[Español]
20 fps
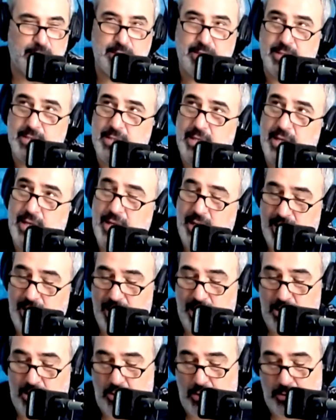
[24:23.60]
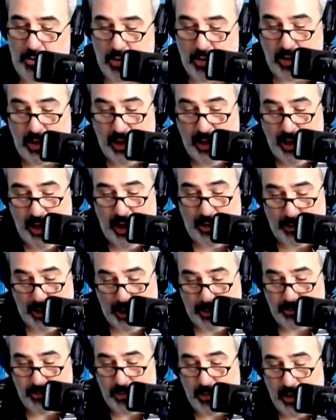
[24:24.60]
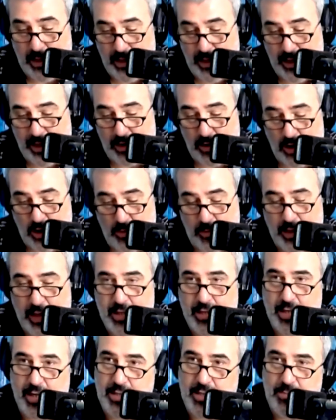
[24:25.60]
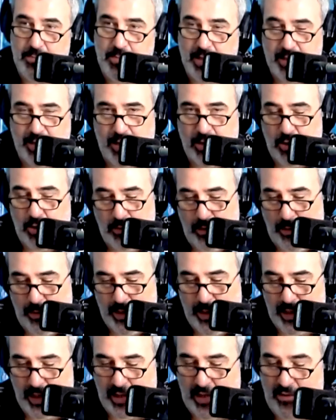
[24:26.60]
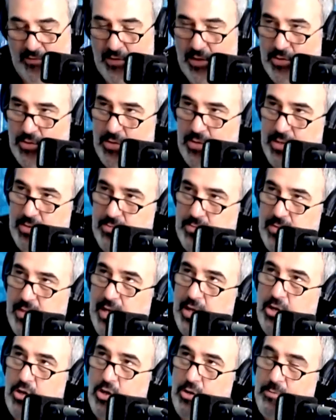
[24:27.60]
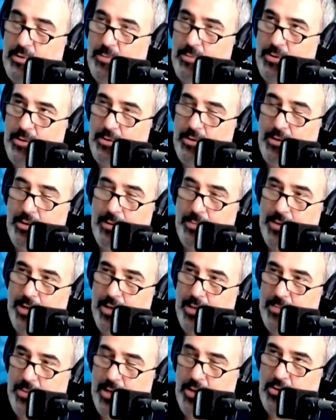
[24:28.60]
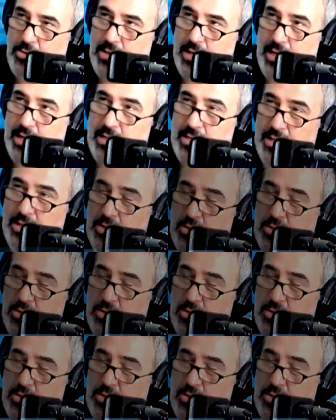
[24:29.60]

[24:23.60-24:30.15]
Era Aldo Abrón, Abraham, economista, este, planteando obviamente que la inflación es un enorme problema para, para los argentinos.